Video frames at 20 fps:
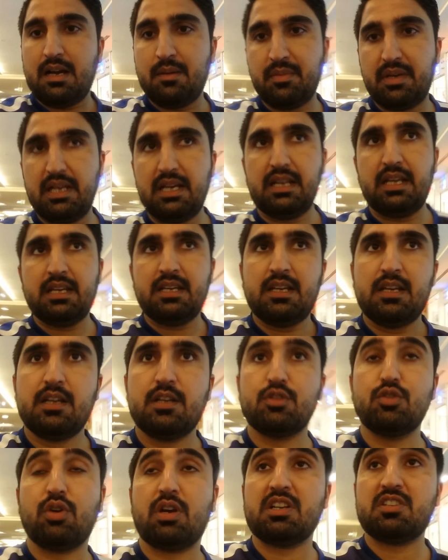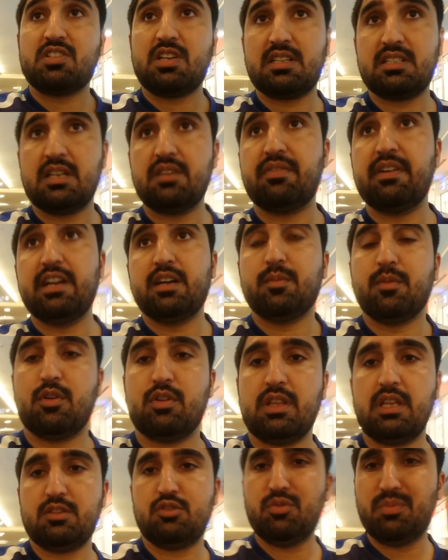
काम के लिए जो कंस्ट्रक्शन फील्ड में होते हैं